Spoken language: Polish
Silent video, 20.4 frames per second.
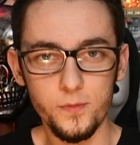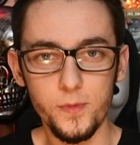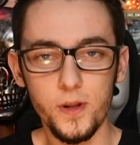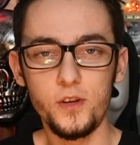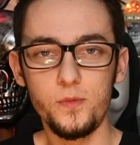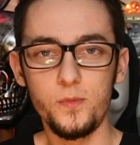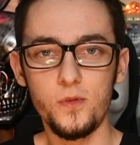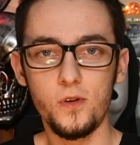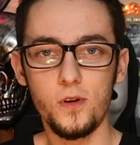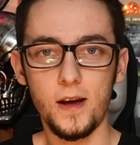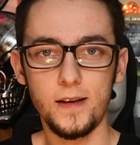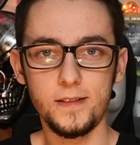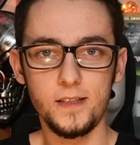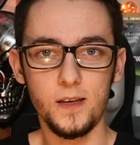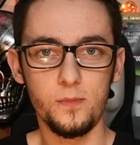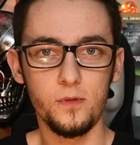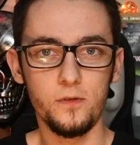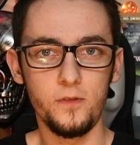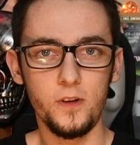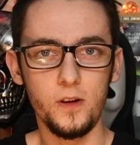mieliśmy okazję
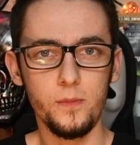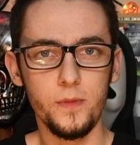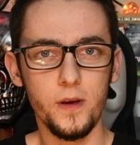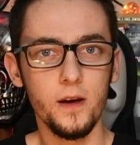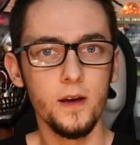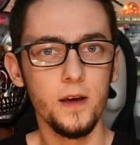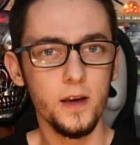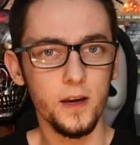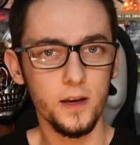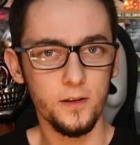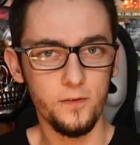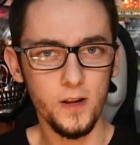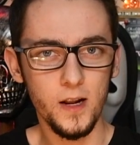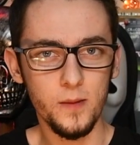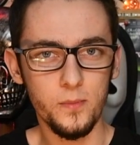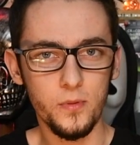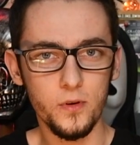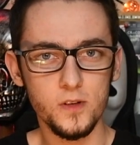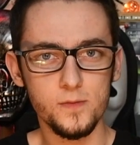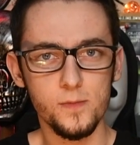po filmie chwilę
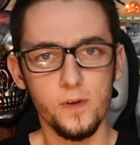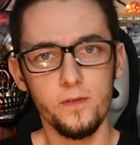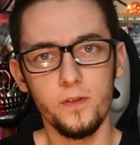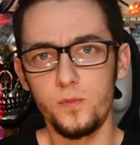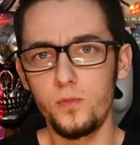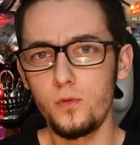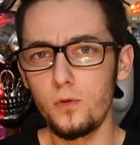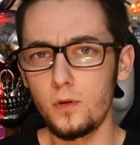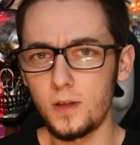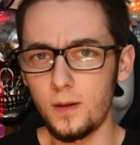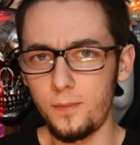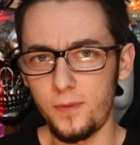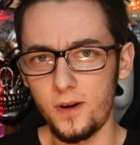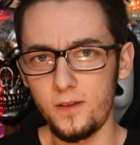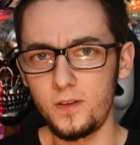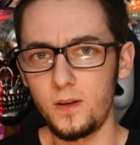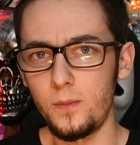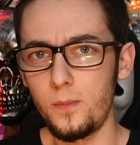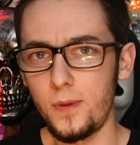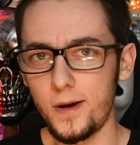porozmawiać, było
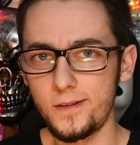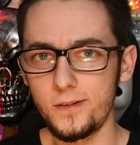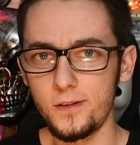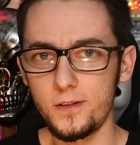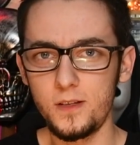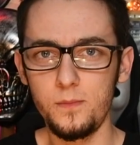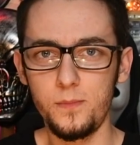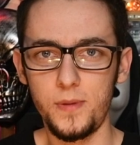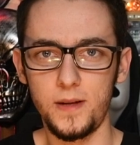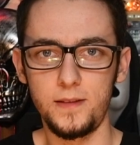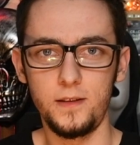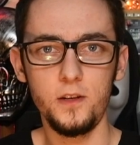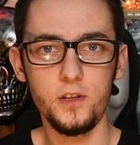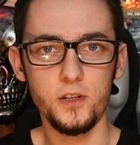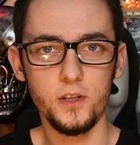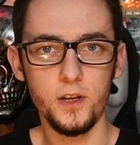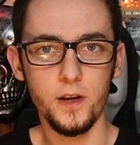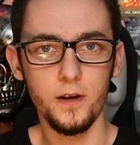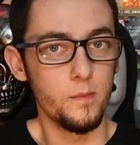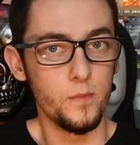naprawdę bardzo
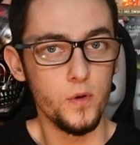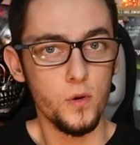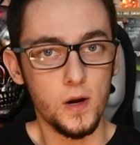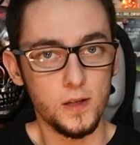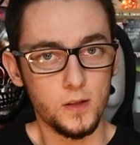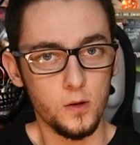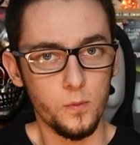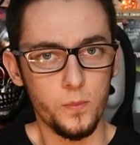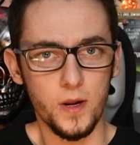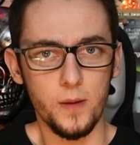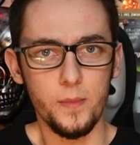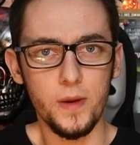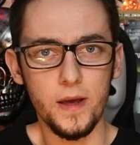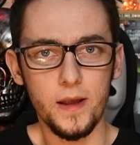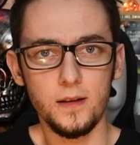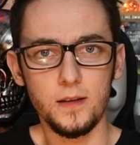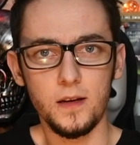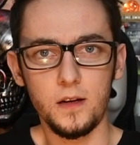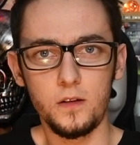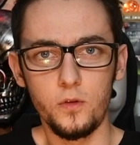sympatycznie. Była to
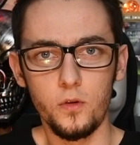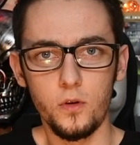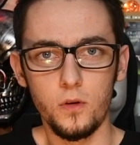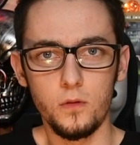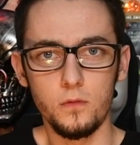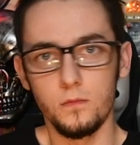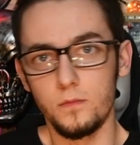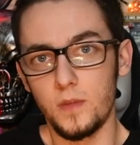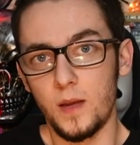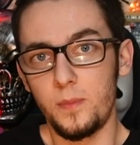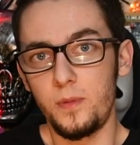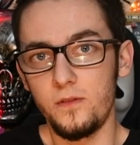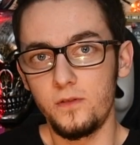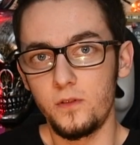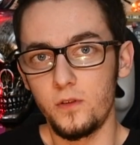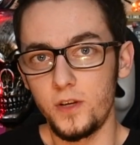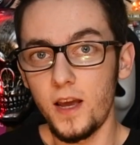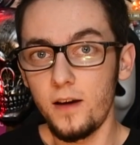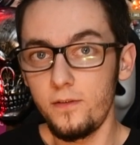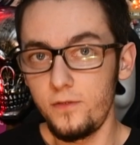premiera, na którą na
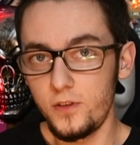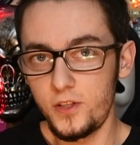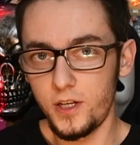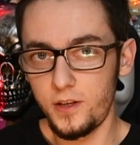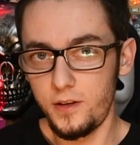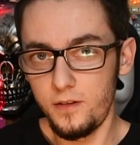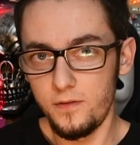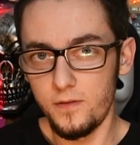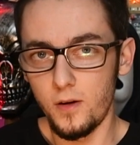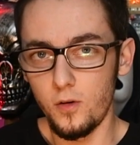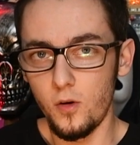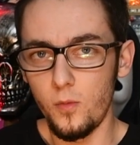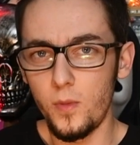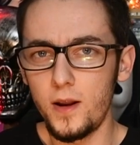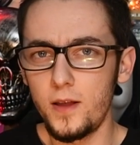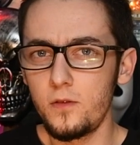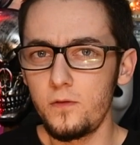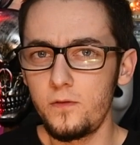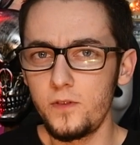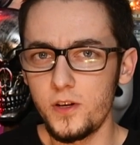pewno ja wyczekiwałem,
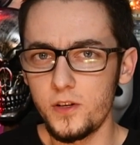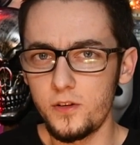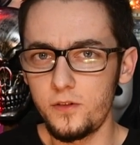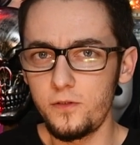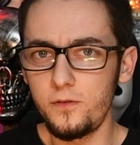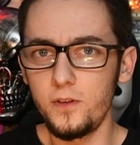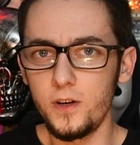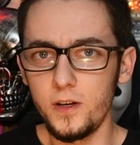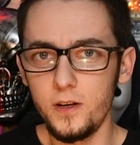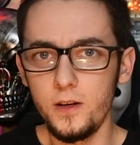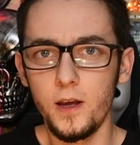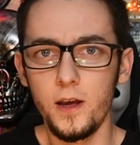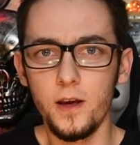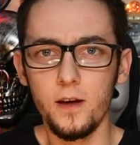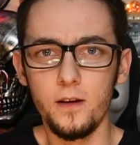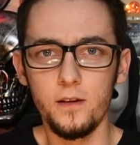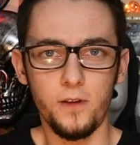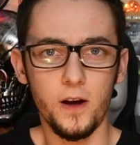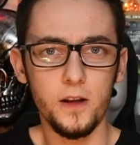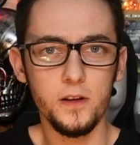ale również wy,
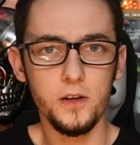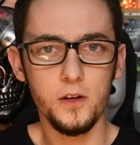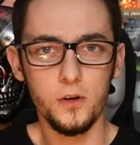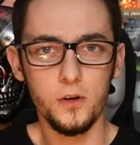fani